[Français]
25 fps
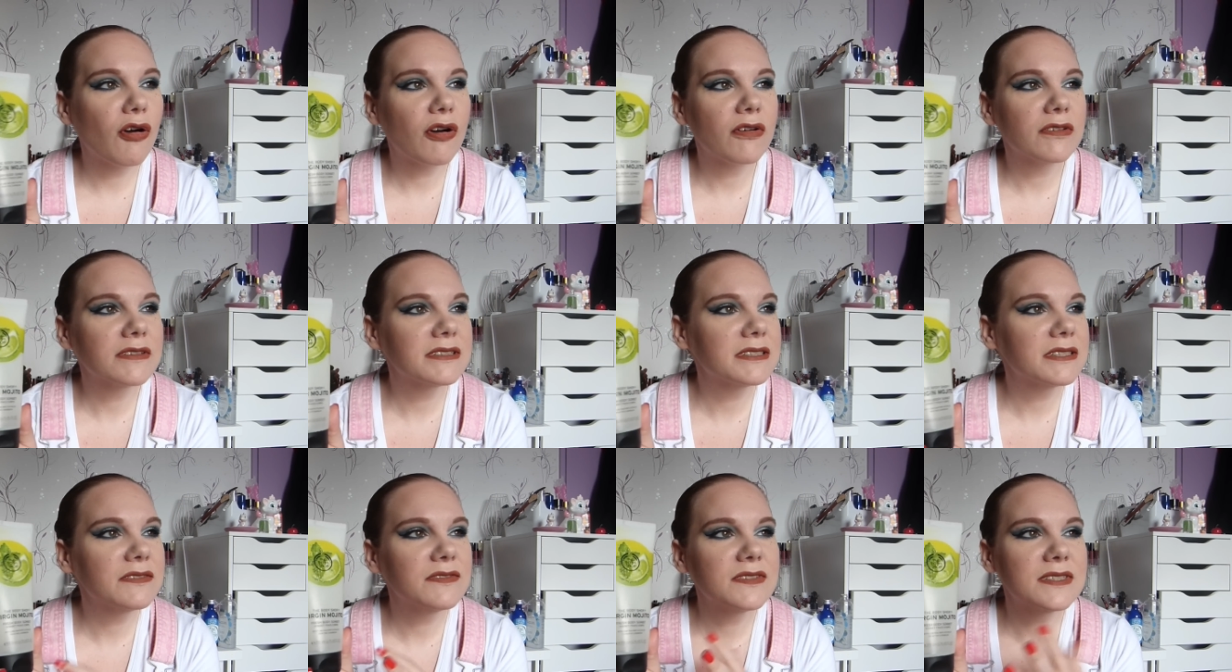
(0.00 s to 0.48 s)

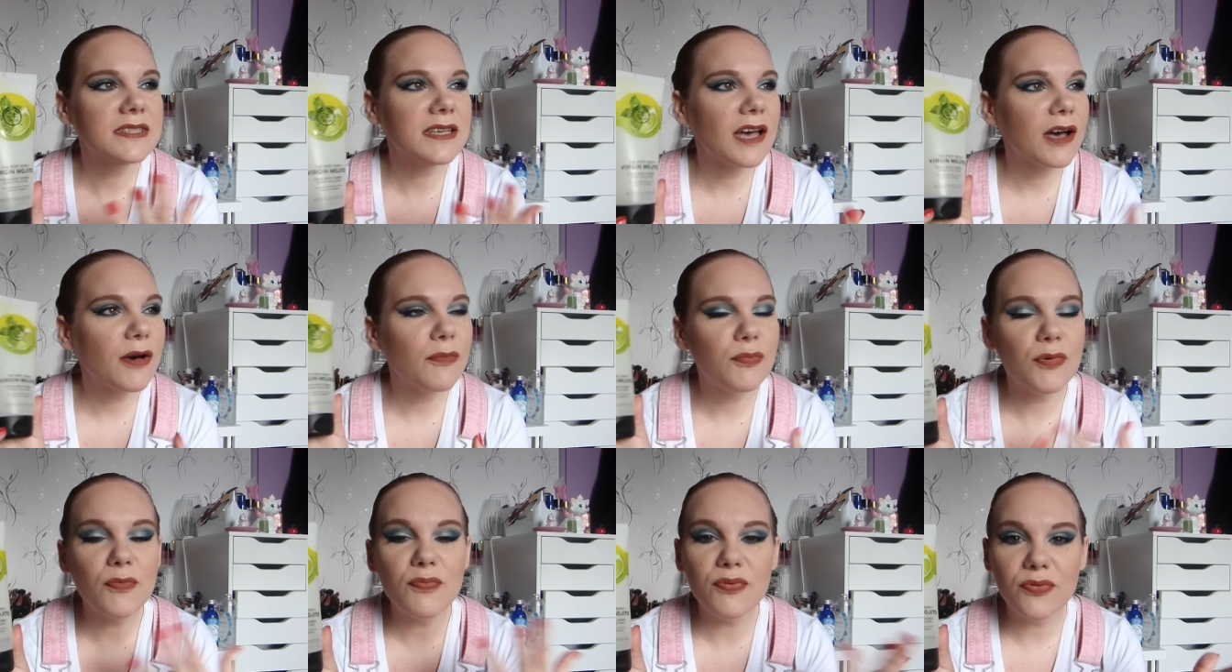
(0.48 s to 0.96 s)
quand il faisait
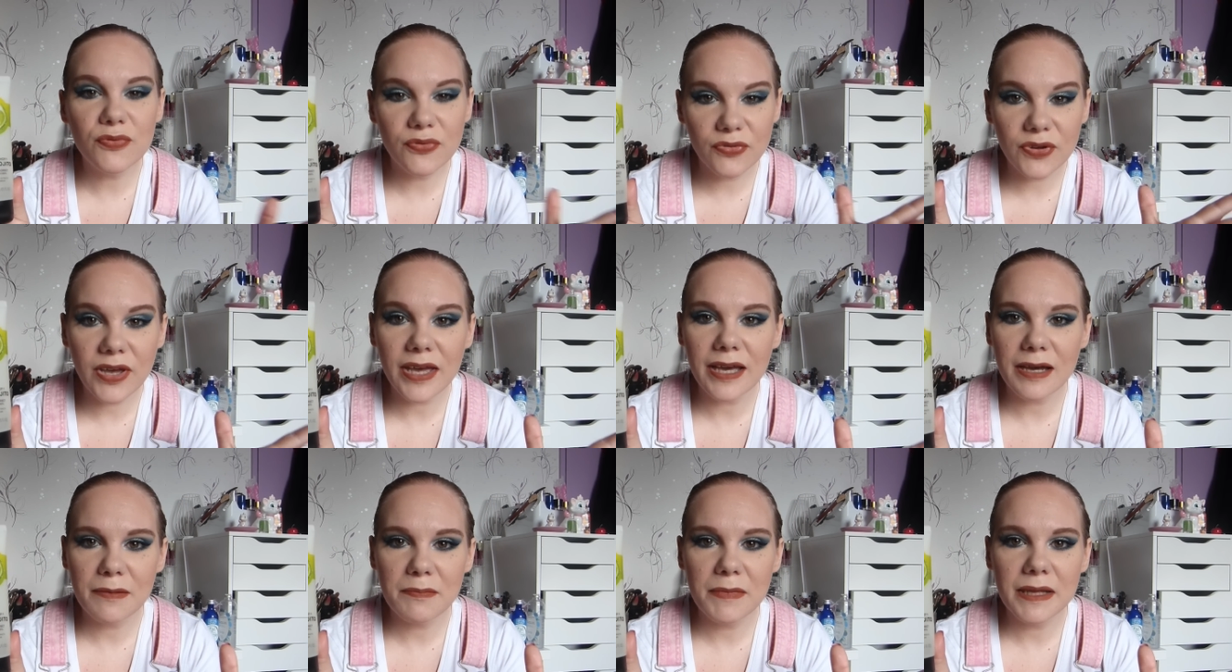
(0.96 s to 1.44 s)
un peu plus
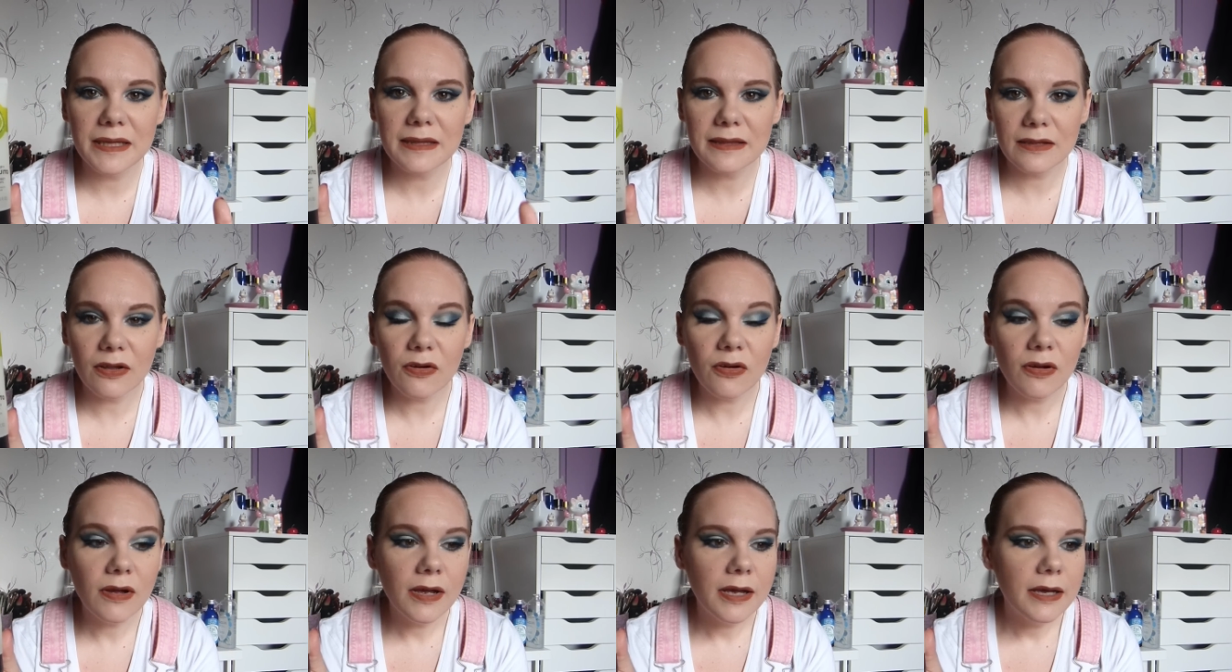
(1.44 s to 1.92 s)
frais que
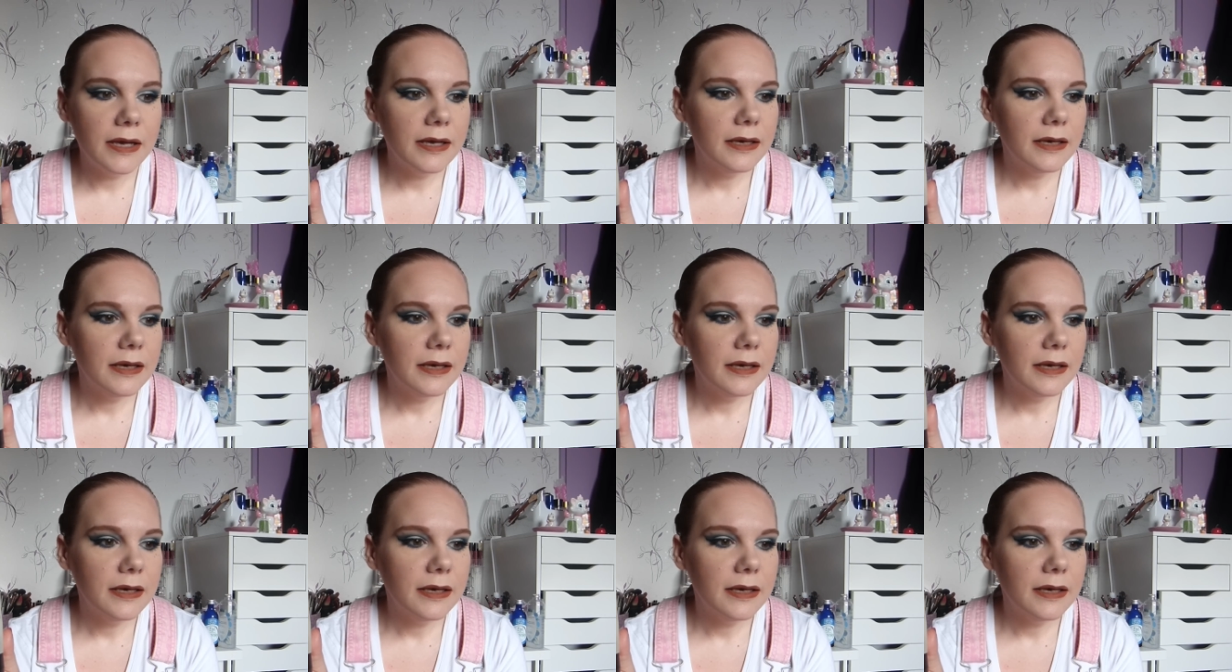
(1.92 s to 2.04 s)
maintenant.